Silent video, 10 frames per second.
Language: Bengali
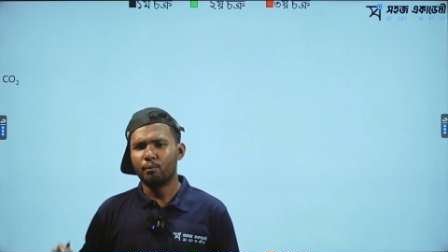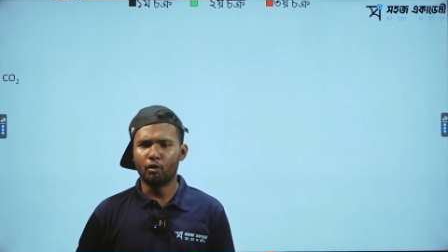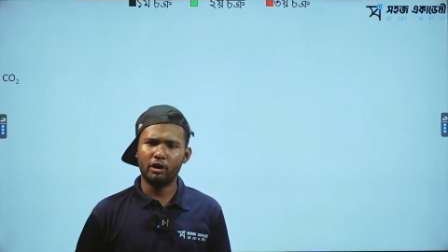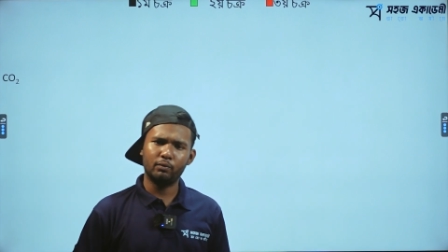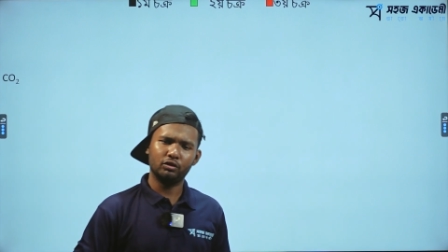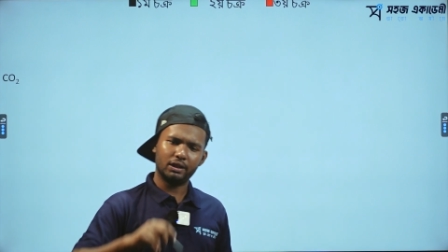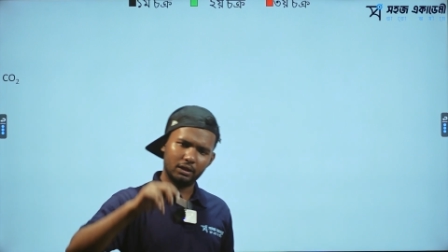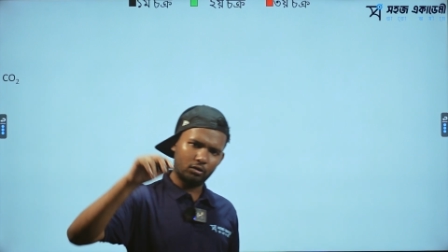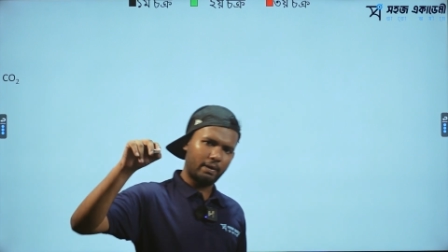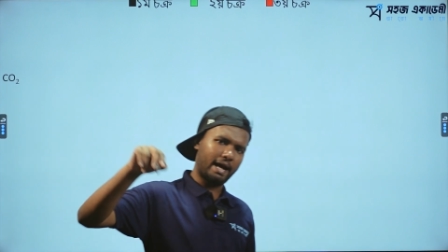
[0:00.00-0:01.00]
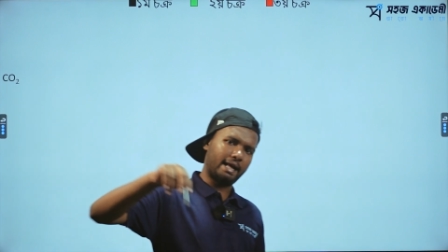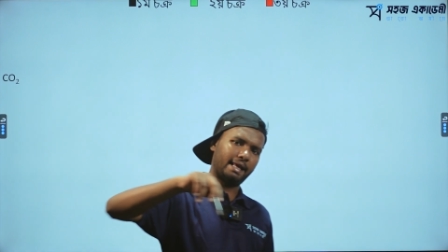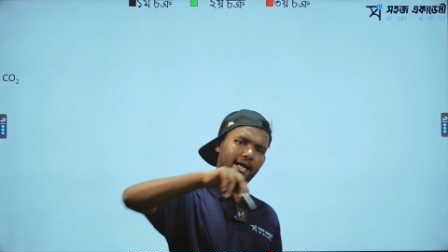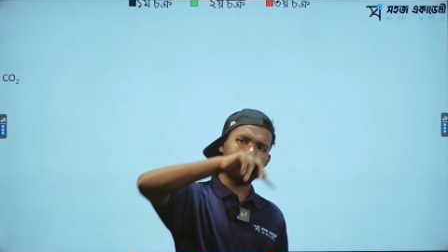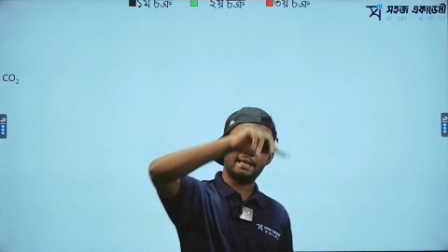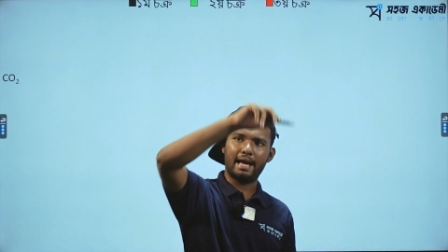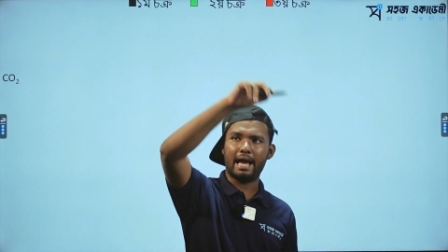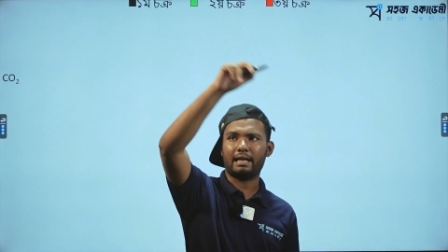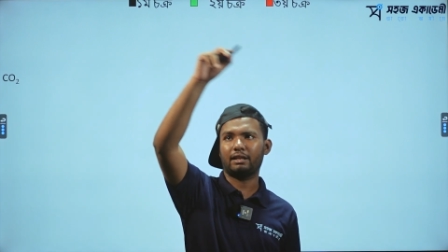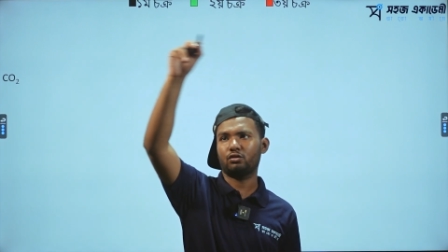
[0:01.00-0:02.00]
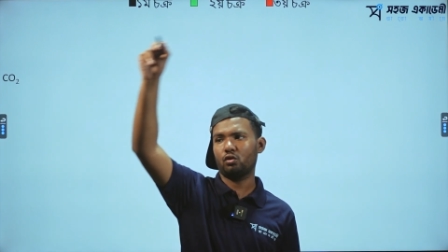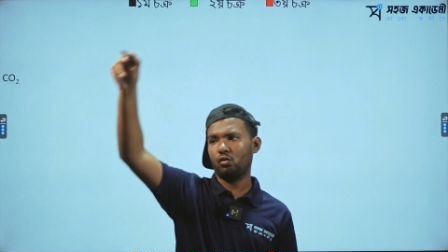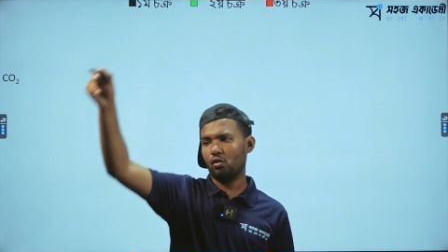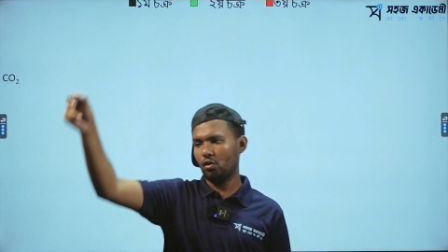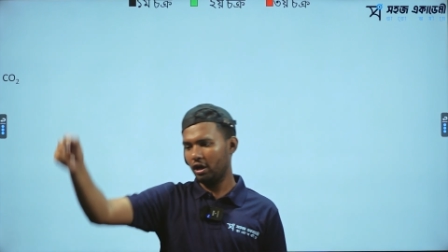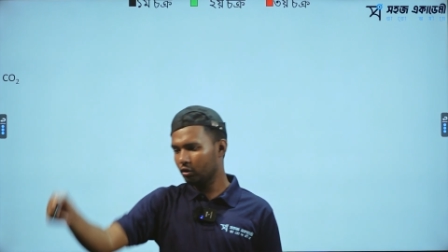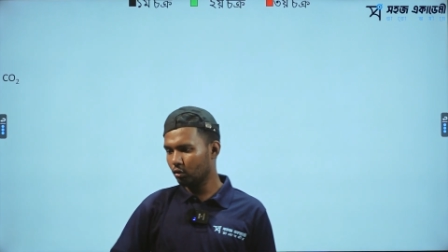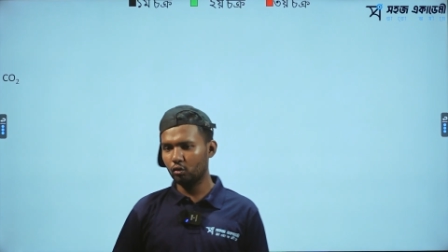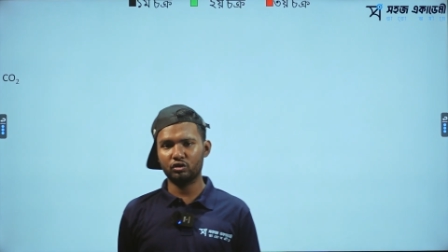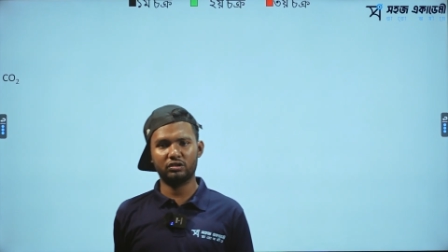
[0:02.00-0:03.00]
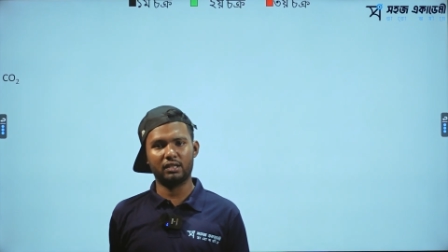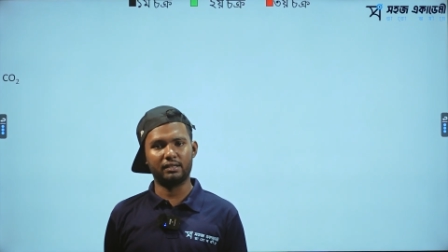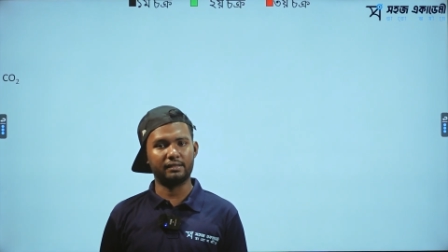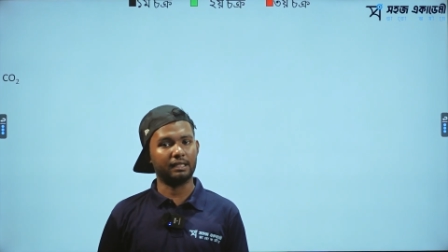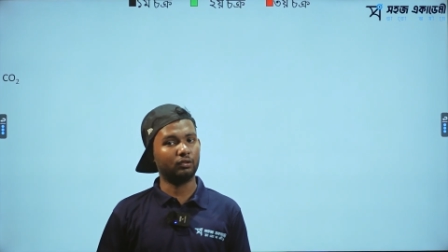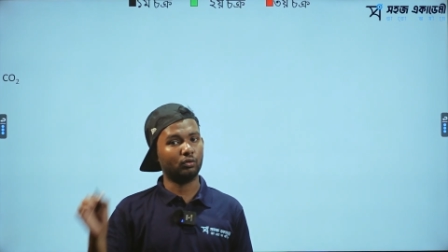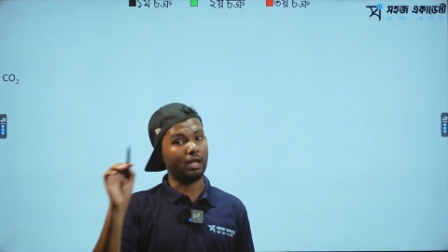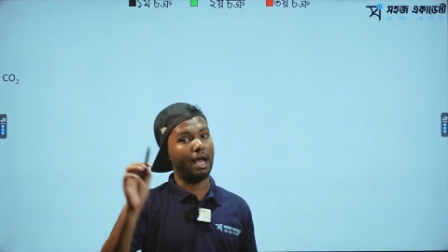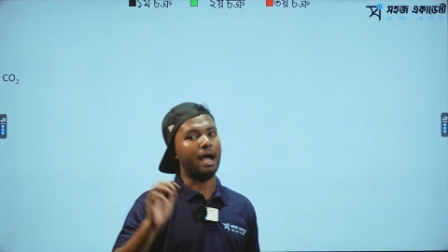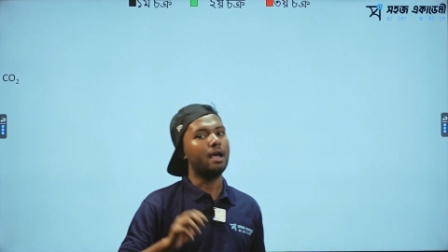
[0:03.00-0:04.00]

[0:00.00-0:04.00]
বইয়ের মধ্যে কিন্তু ভাইয়া দেখাইছে একটা চক্র হয়েই গ্লুকোজে যাইতেছে কিন্তু না